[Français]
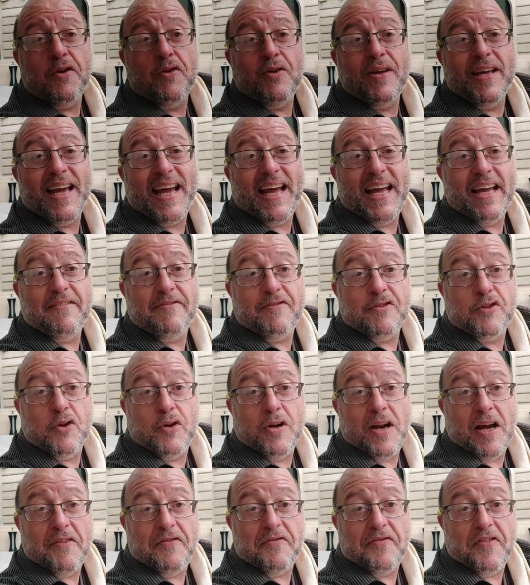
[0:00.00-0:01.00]
une grève de
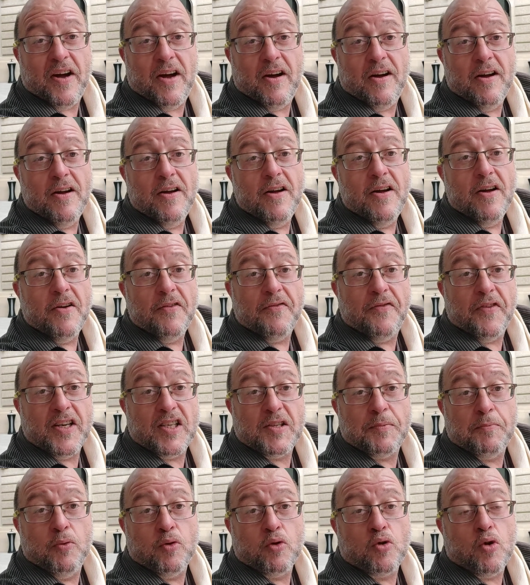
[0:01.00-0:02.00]
la faim.
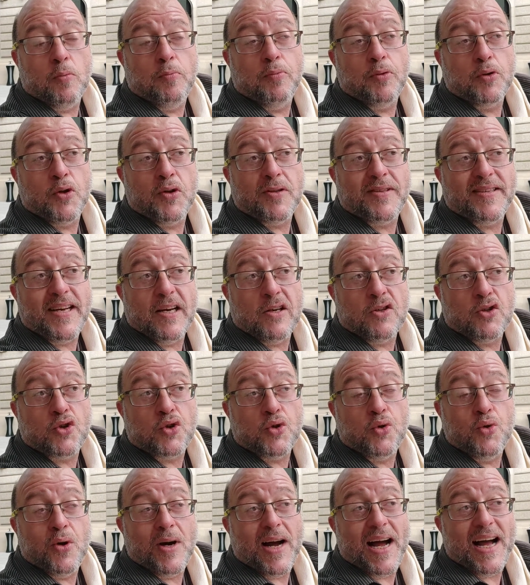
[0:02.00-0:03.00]
Facebook, au bout de cinq
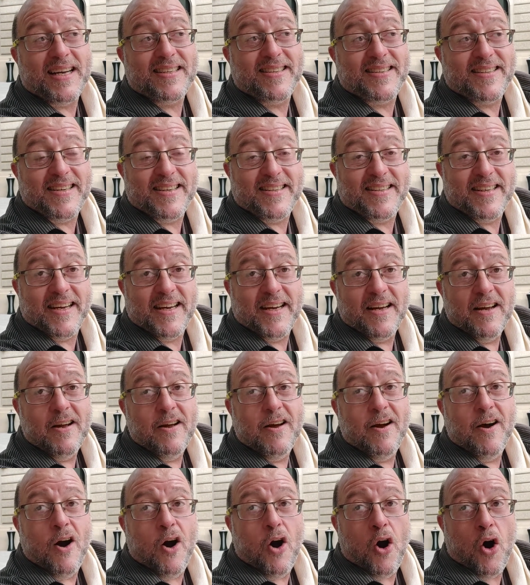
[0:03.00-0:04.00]
jours, a cédé
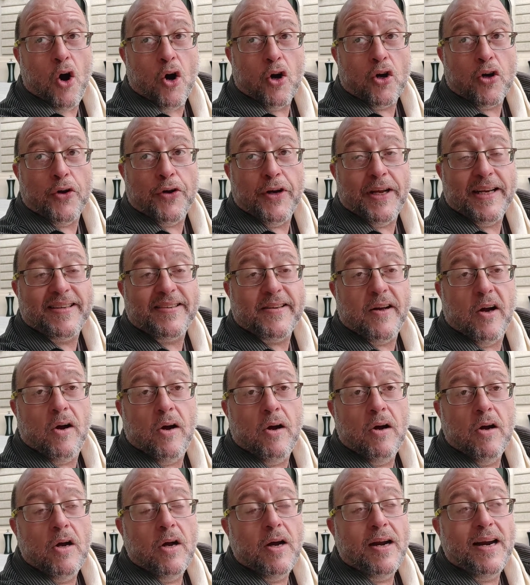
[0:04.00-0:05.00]
en reconnaissant
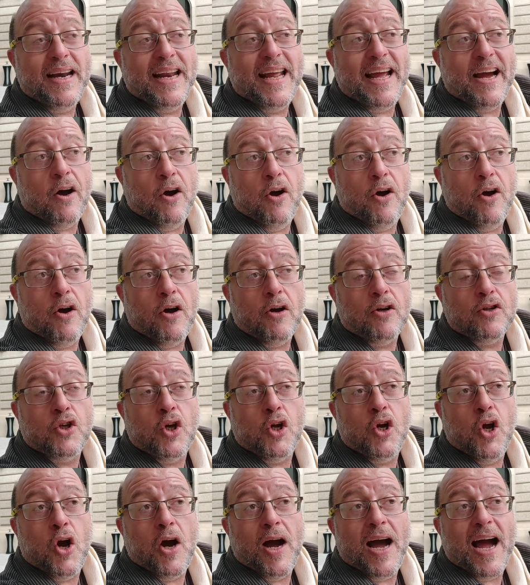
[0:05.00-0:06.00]
l'erreur de
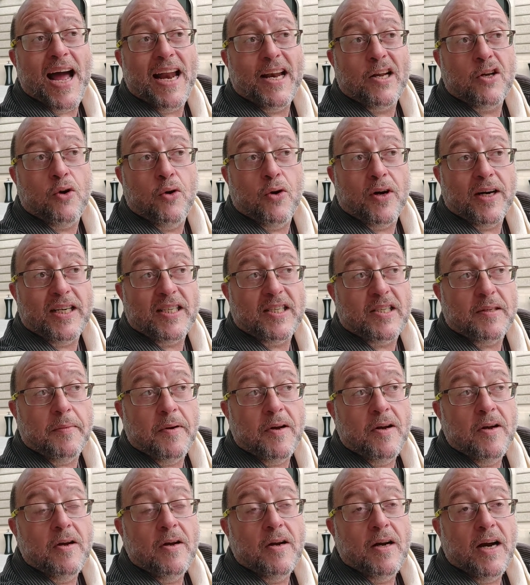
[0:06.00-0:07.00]
leur algorithme.
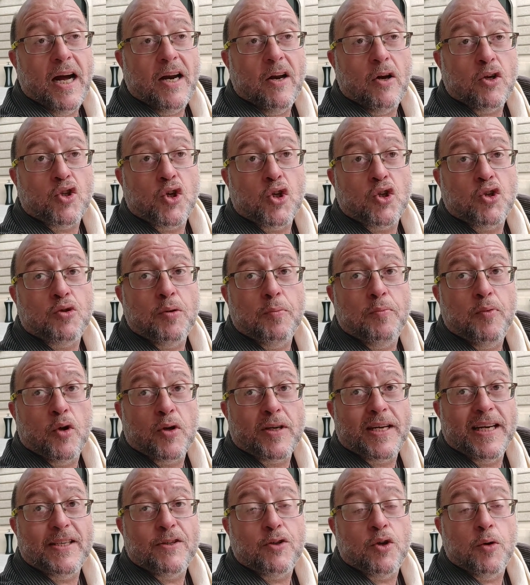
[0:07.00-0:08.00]
Alors je suis
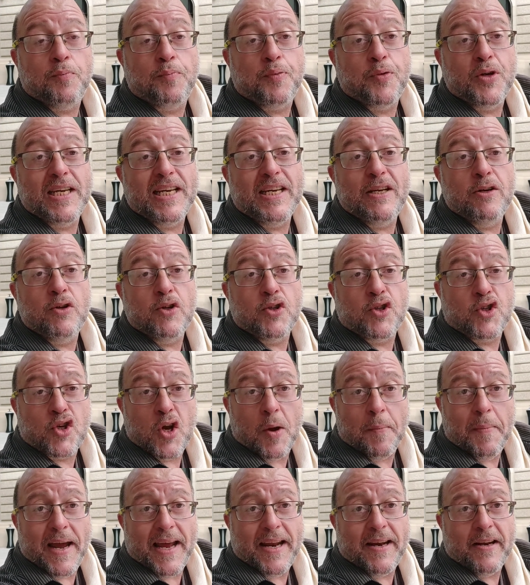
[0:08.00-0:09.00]
bloqué depuis une
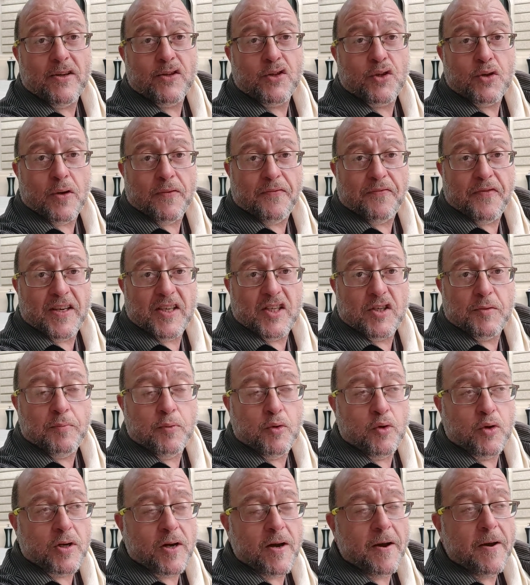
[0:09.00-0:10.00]
semaine sur
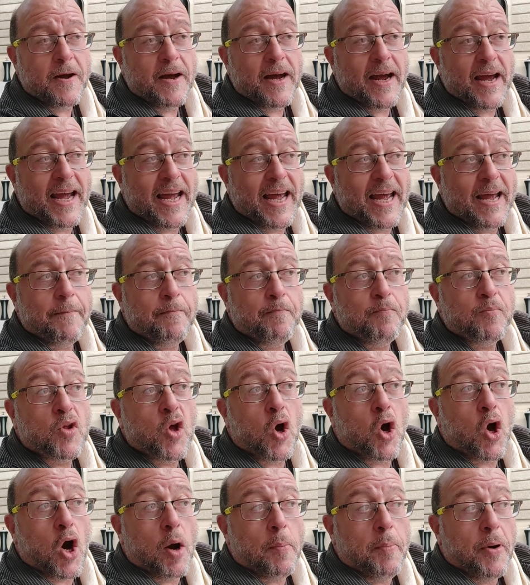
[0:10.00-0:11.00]
Facebook et
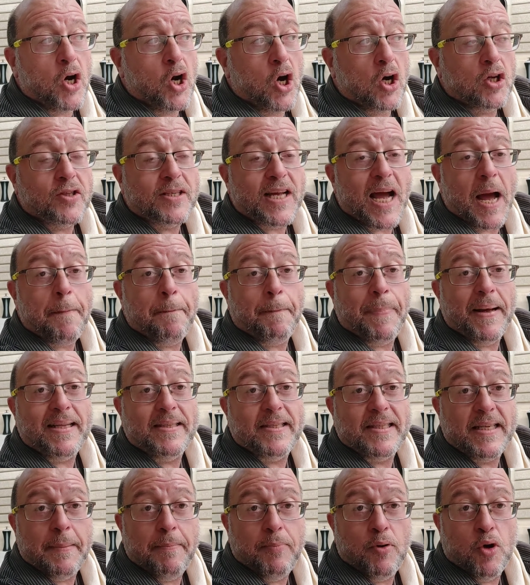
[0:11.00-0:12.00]
rebelote, à
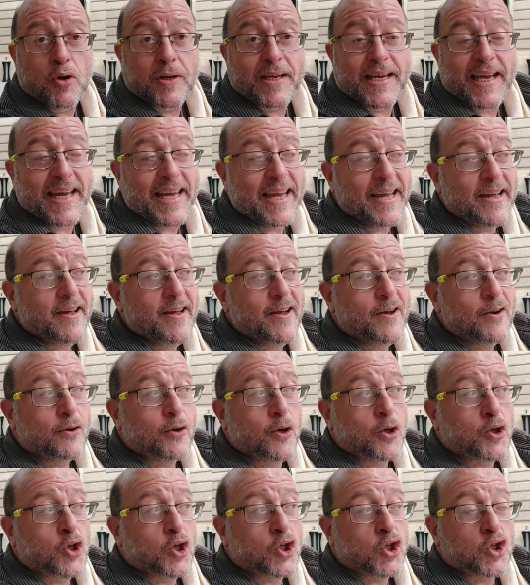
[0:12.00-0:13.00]
peine débloqué,
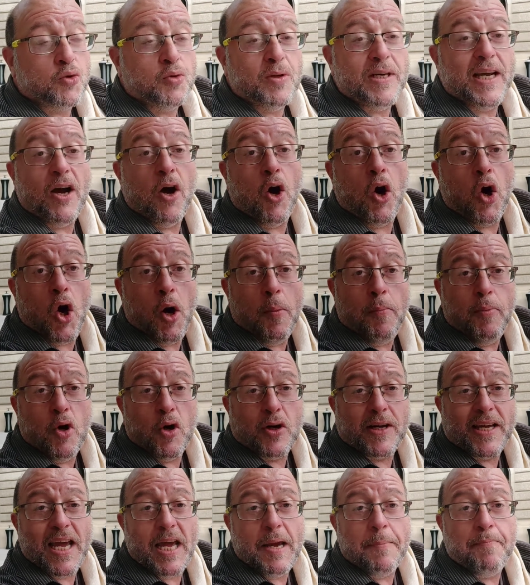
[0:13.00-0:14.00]
que je suis
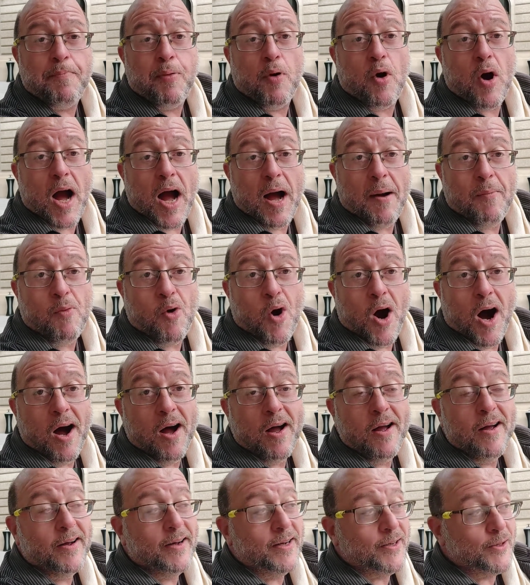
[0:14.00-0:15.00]
rebloqué pour un mois.
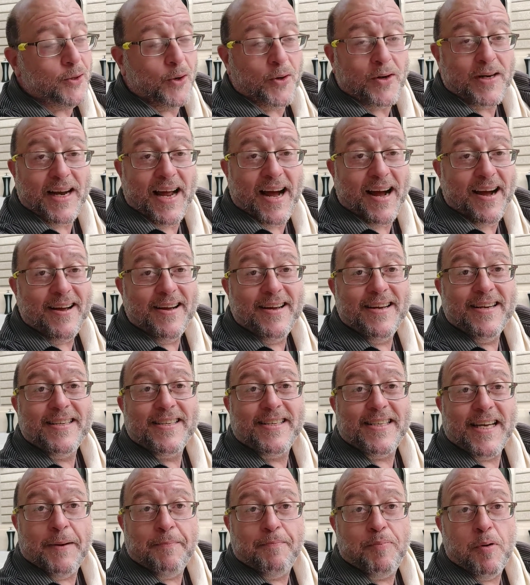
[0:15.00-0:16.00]
Donc là,
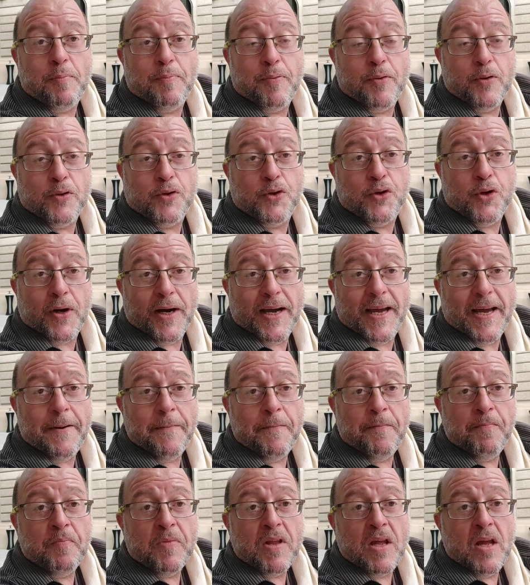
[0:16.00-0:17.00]
ça ne peut plus durer.
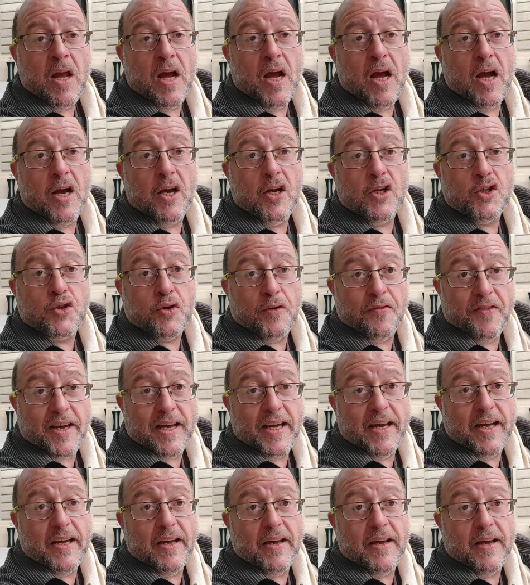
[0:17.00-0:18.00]
Euh, je
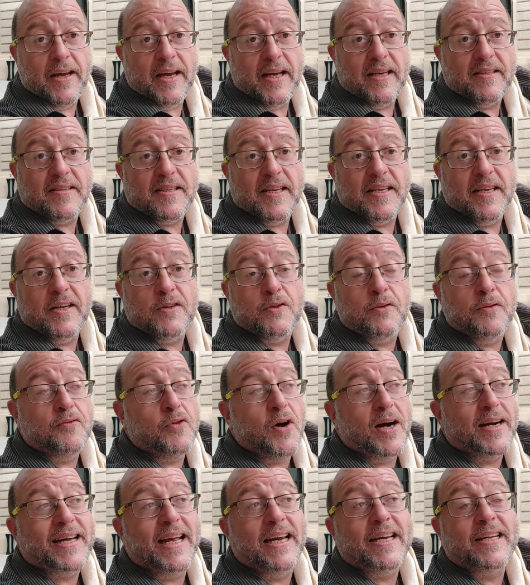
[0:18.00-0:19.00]
vais essayer de
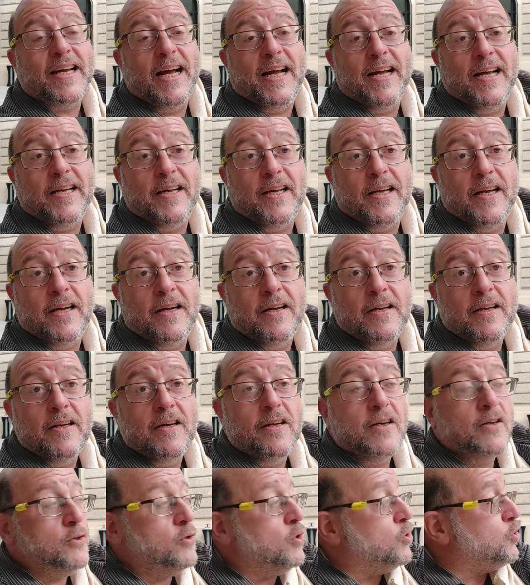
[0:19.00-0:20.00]
voir quelqu'un
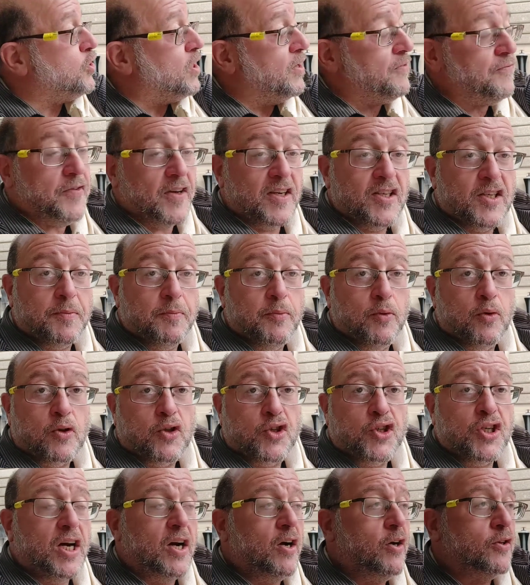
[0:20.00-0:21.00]
de chez Facebook.
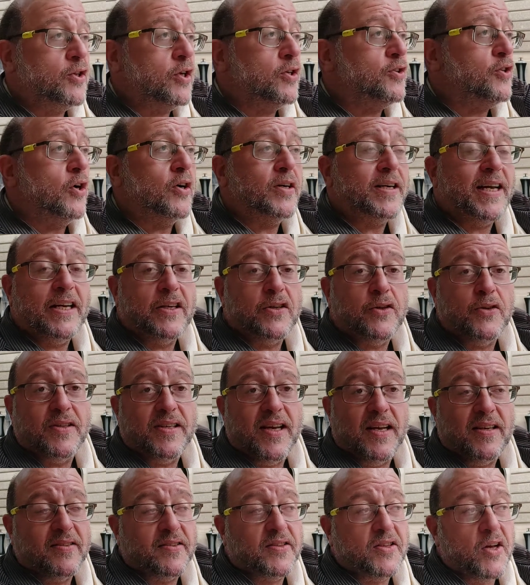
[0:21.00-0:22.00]
J'y rentre dans quelques
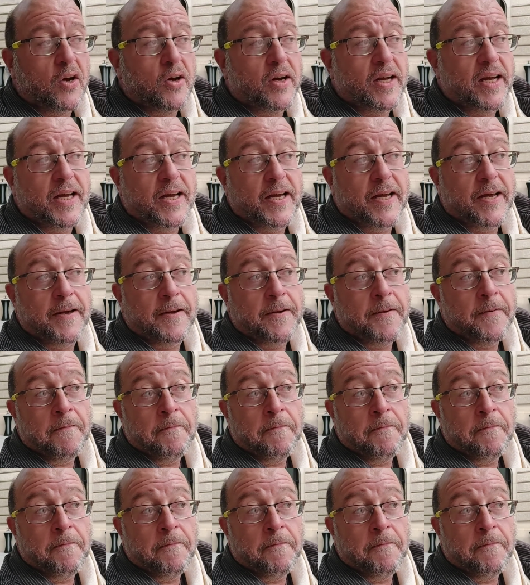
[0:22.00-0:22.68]
instants et